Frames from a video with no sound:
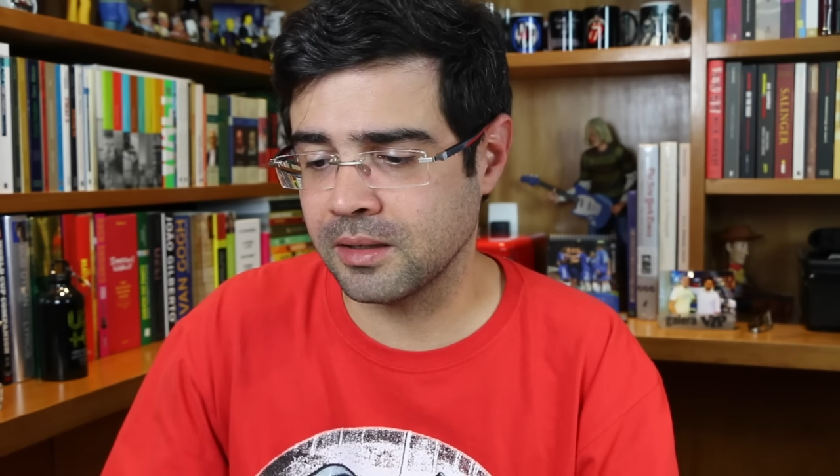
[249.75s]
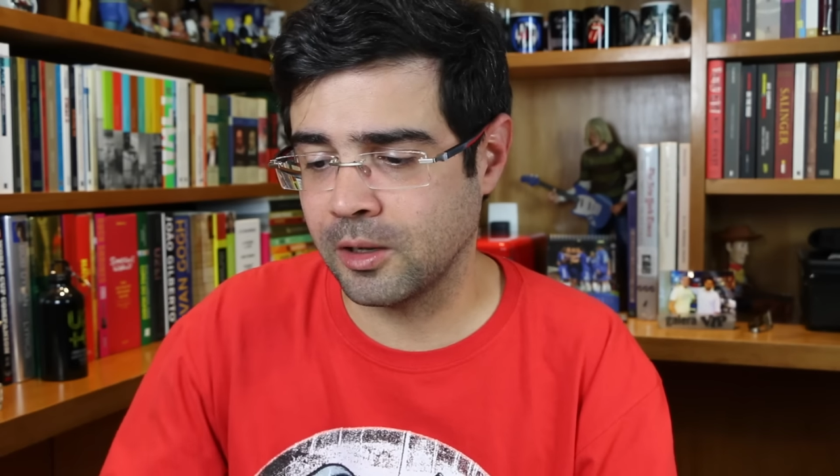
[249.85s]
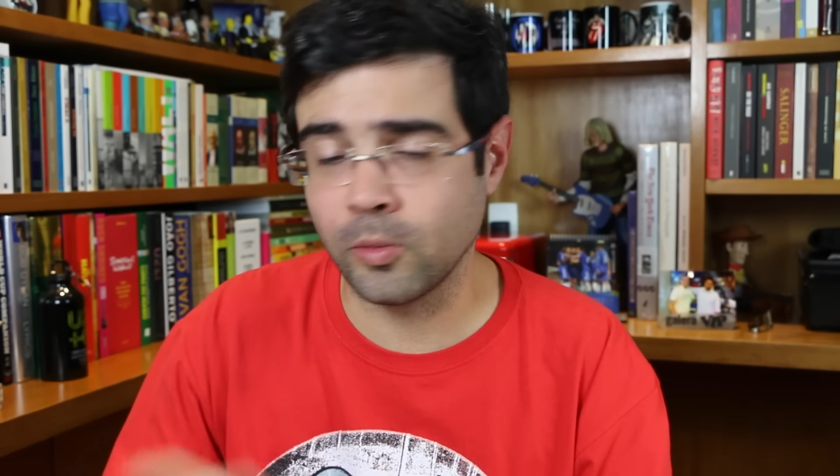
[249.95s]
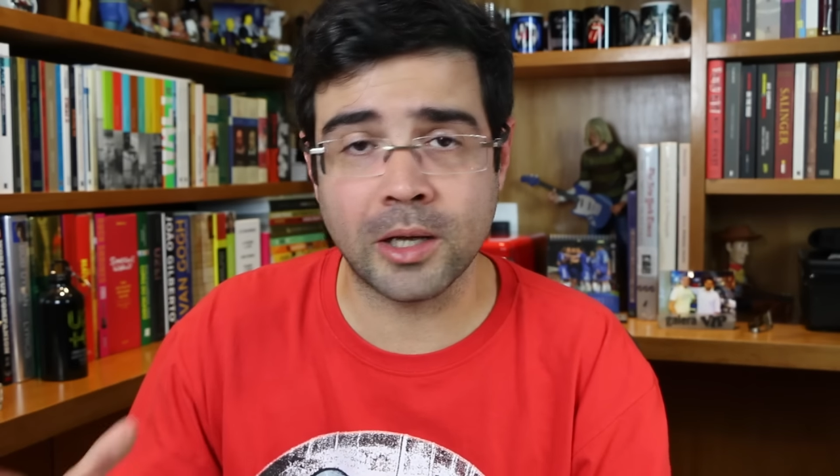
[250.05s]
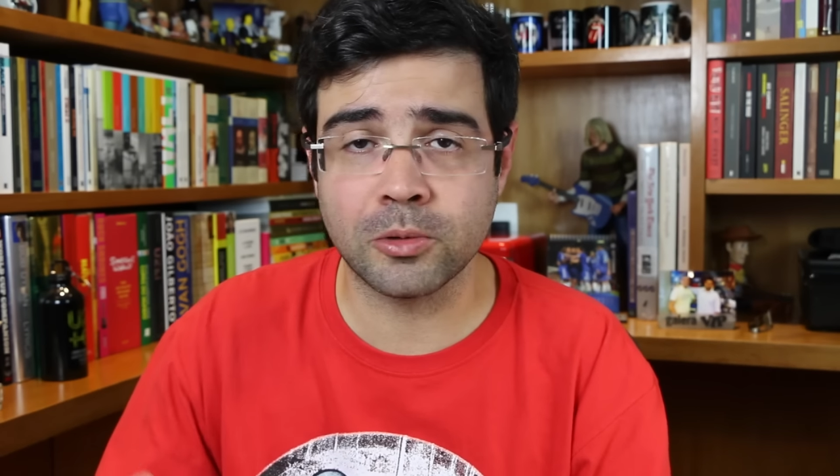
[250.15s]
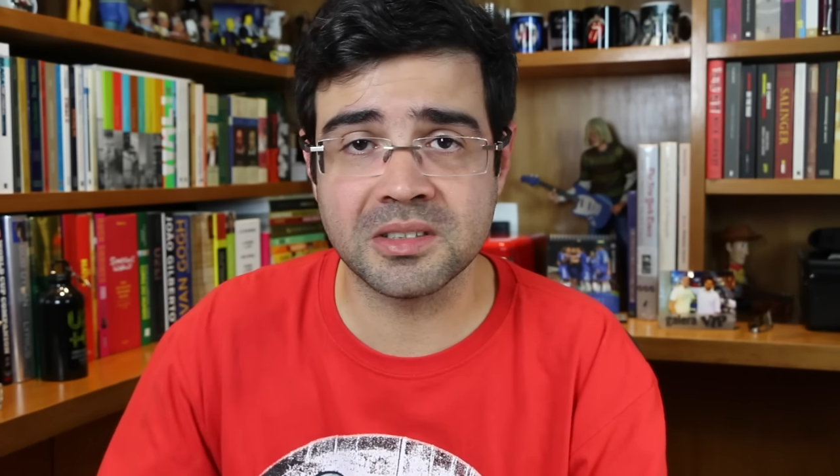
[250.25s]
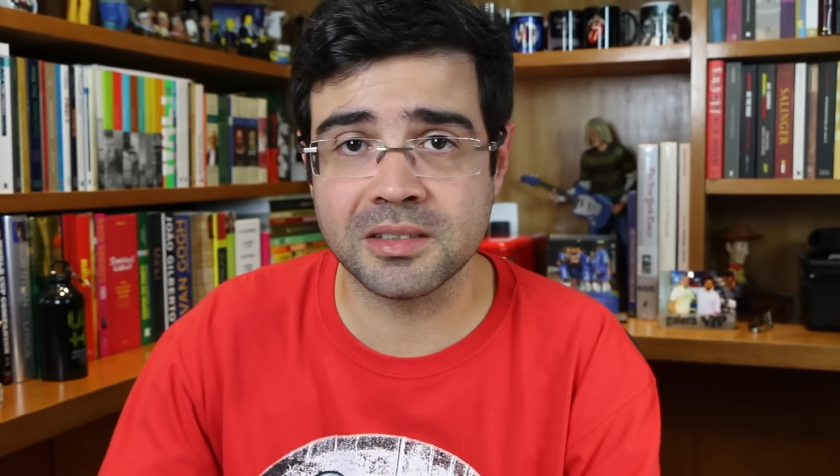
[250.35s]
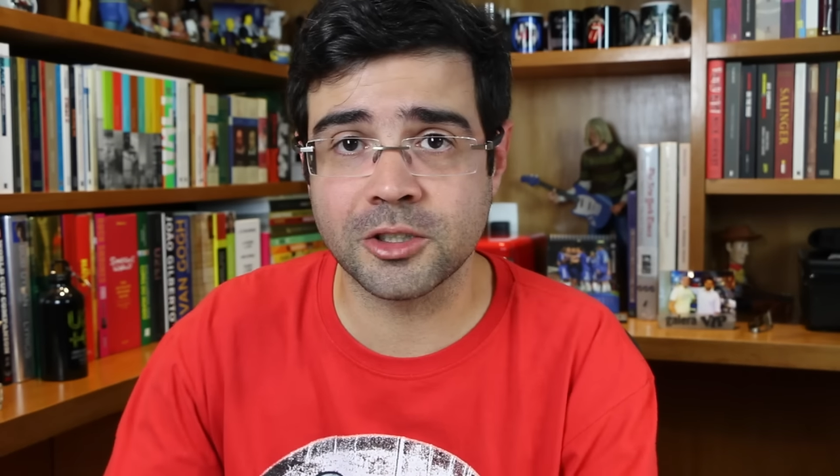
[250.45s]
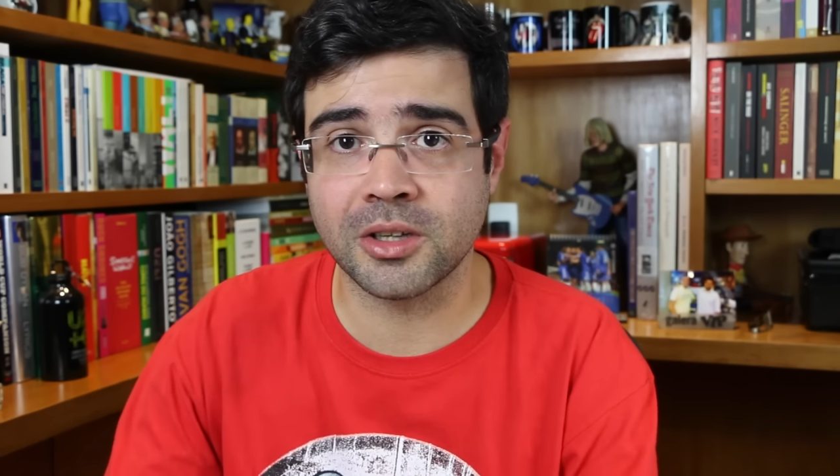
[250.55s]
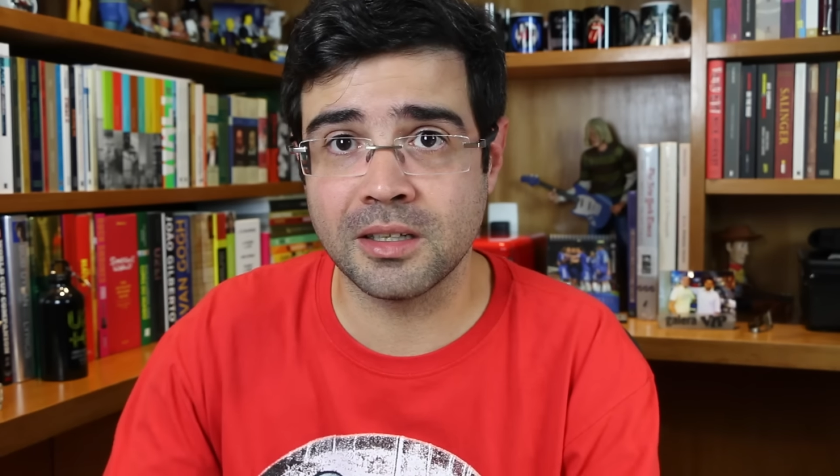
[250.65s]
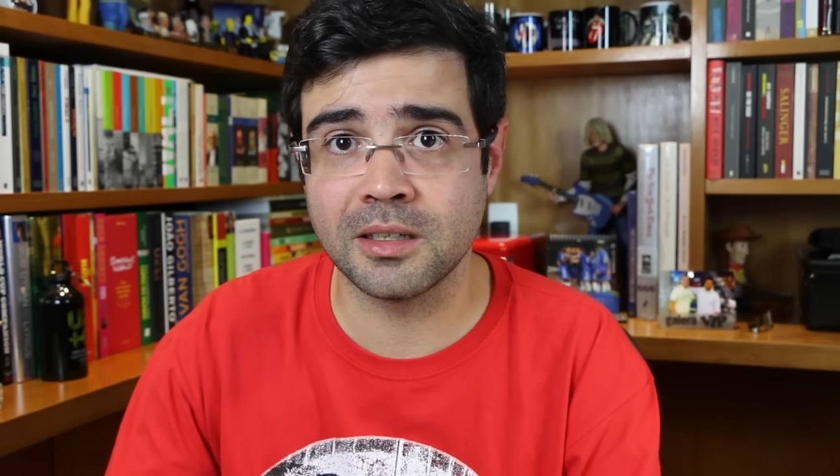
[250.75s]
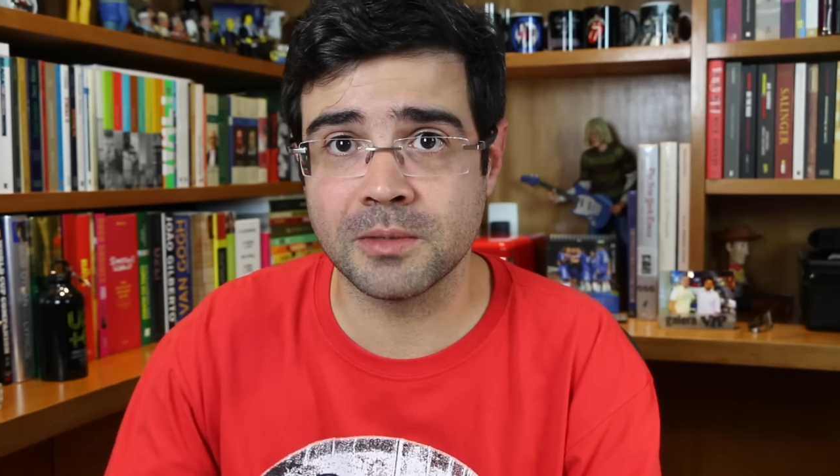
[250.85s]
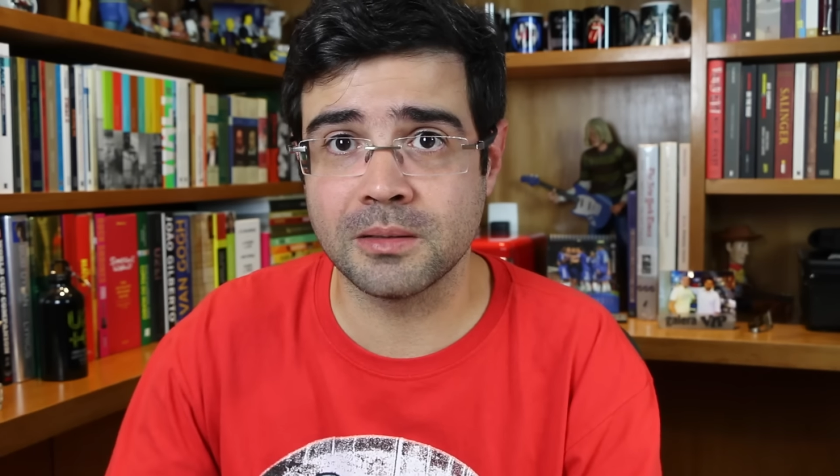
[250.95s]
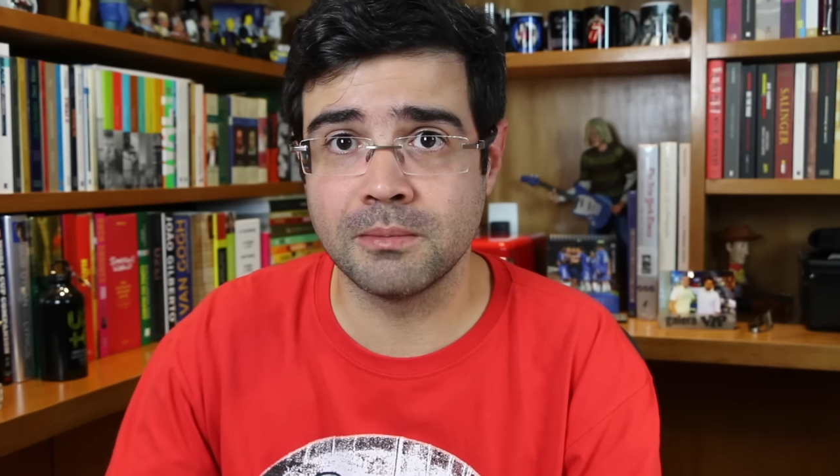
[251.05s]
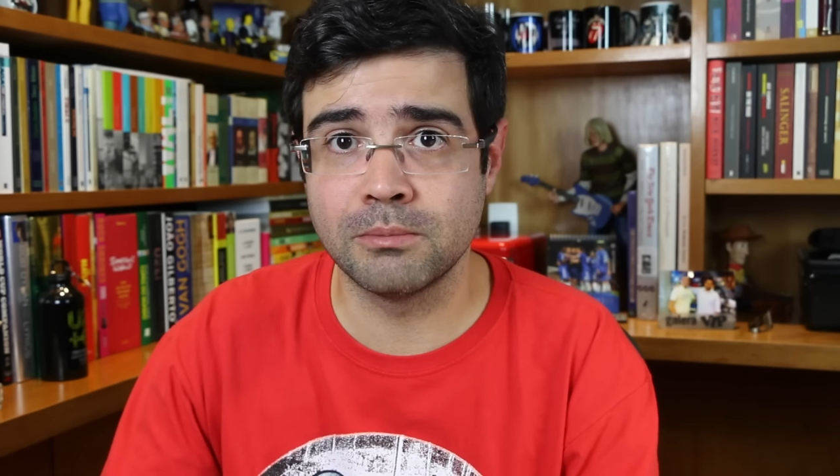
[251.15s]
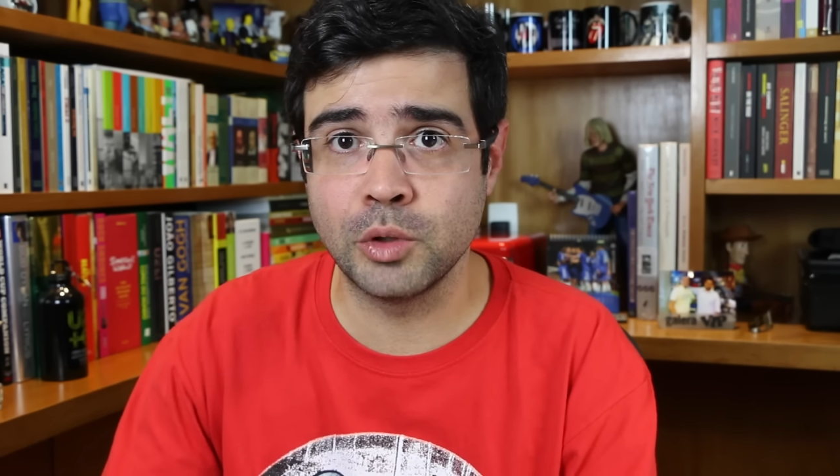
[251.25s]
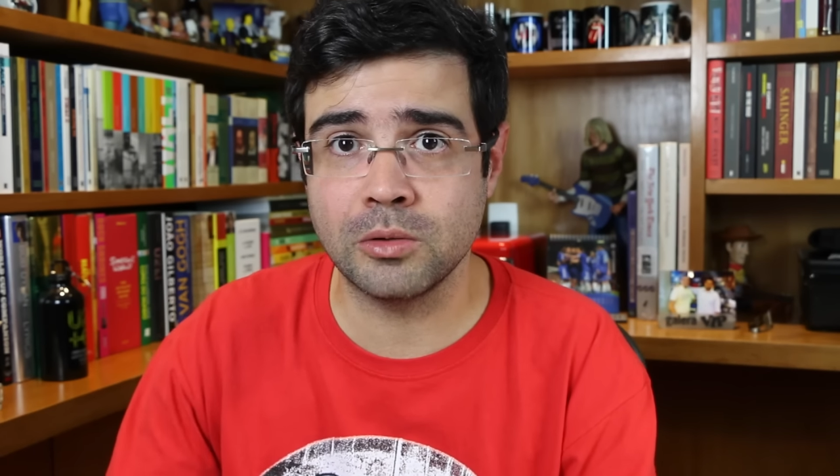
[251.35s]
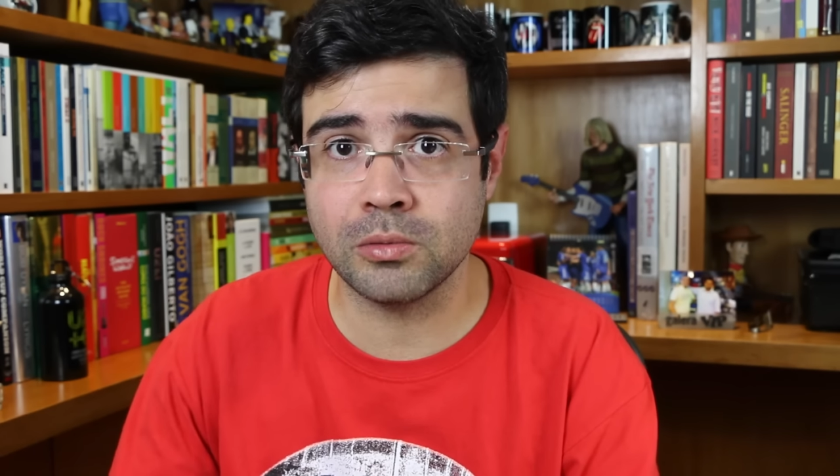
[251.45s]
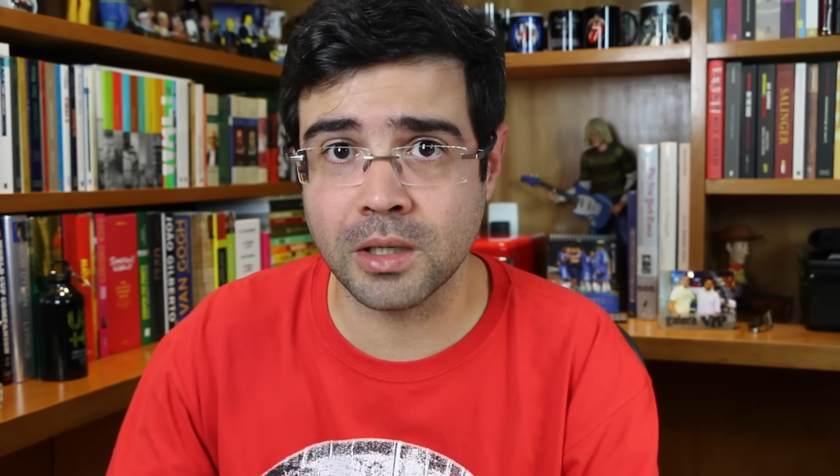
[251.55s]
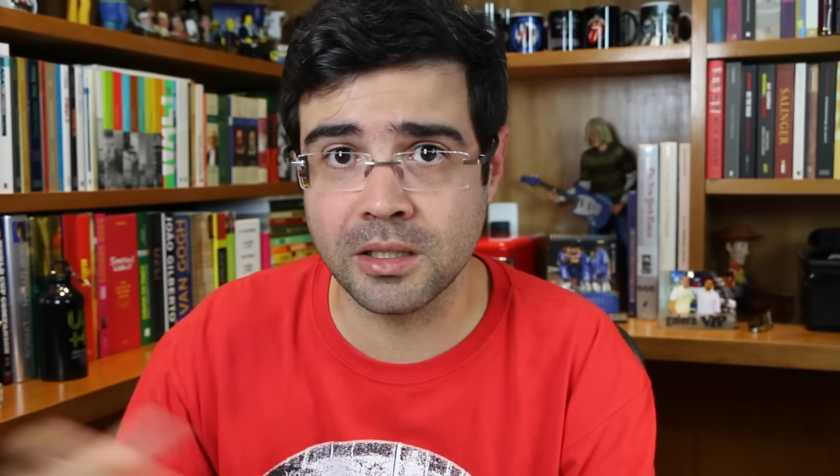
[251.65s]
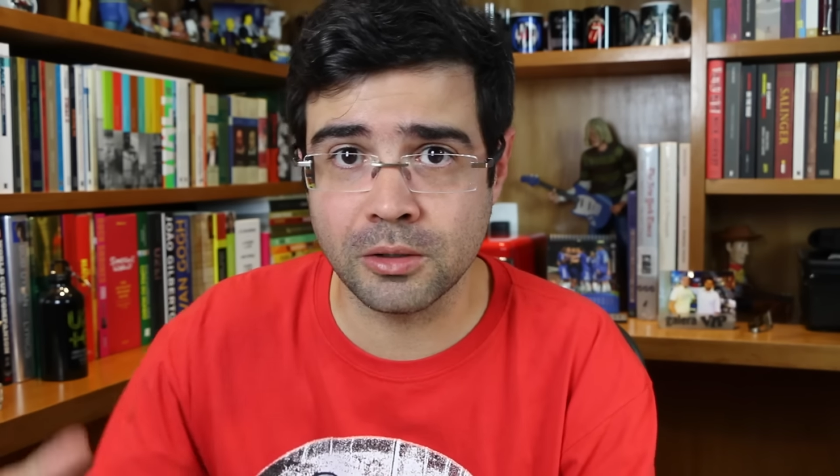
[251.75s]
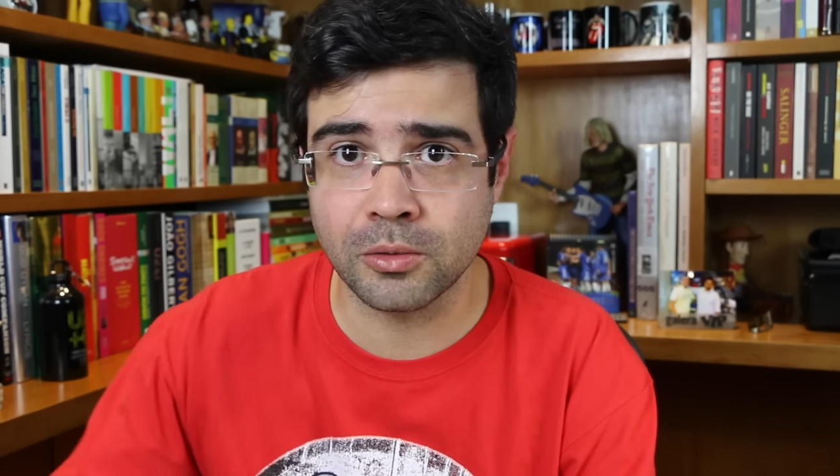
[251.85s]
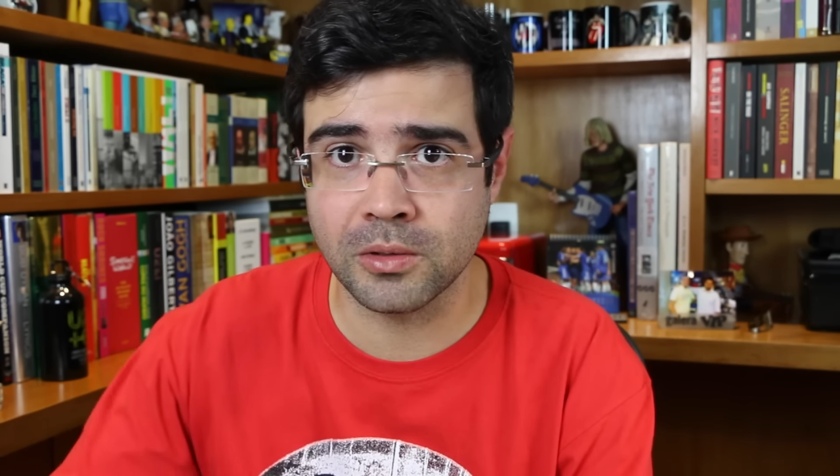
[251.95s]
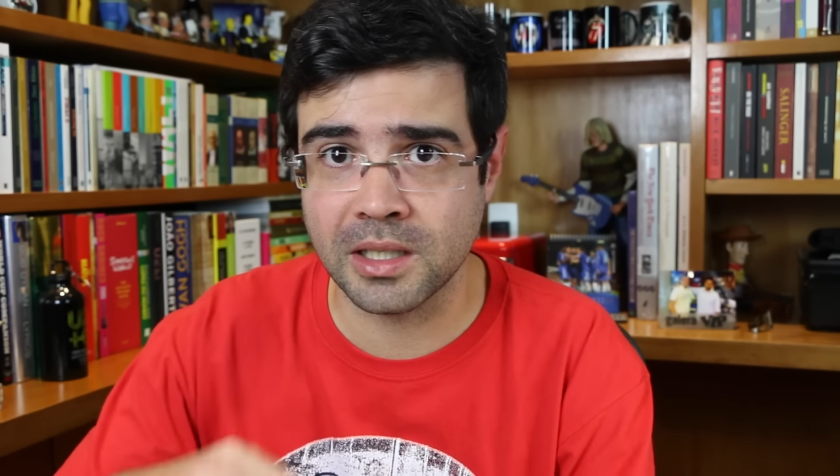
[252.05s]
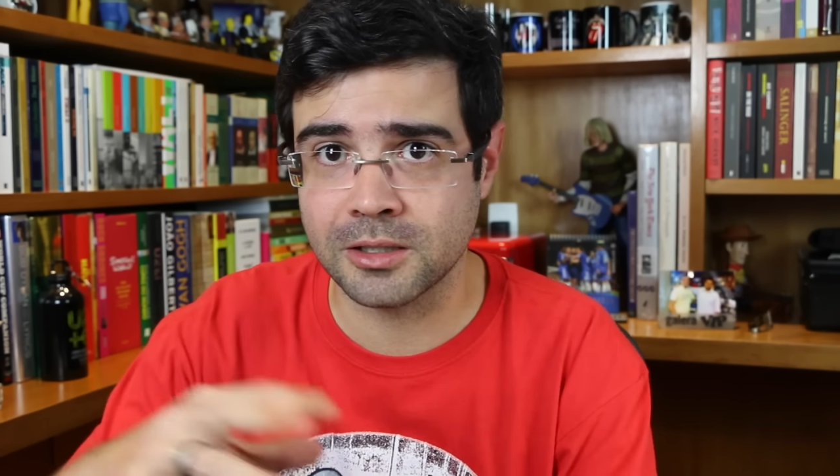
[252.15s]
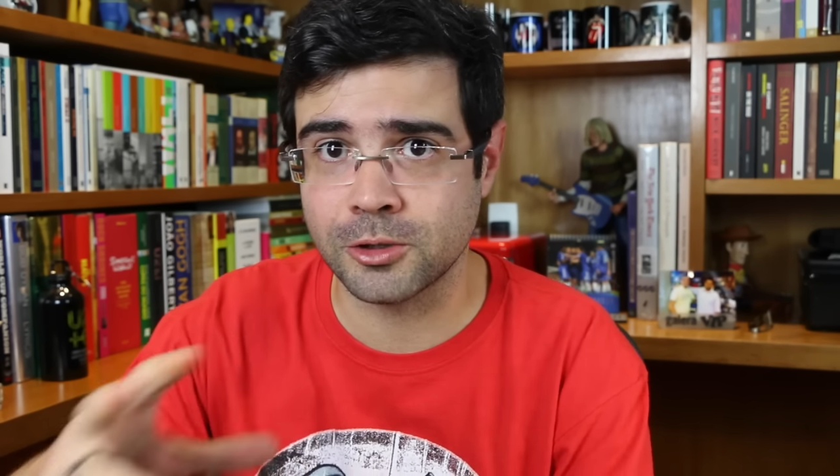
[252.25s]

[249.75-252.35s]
é um ecossistema muito rico, né?